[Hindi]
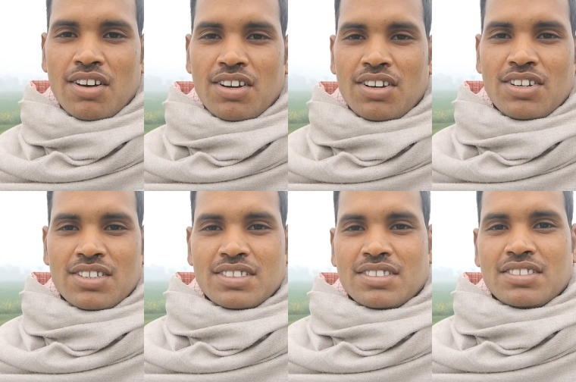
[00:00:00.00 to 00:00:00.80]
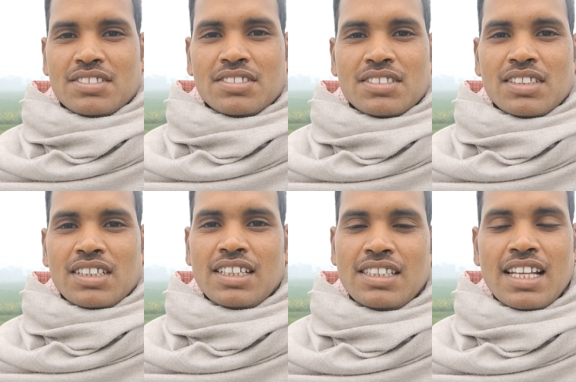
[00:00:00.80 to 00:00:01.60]
और
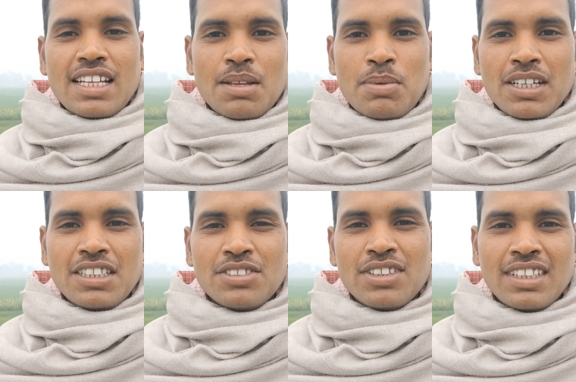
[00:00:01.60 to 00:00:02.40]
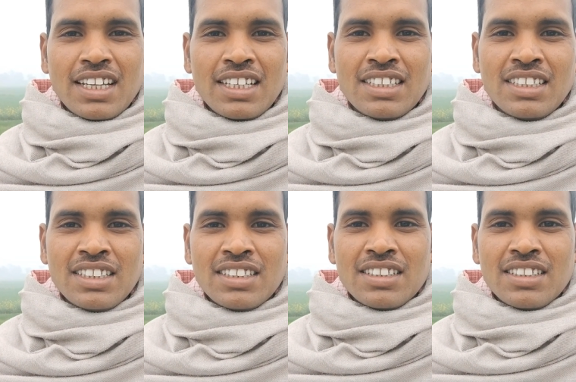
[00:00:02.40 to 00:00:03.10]
इतना ज़्यादा प्रैक्टिस हो जाता है कि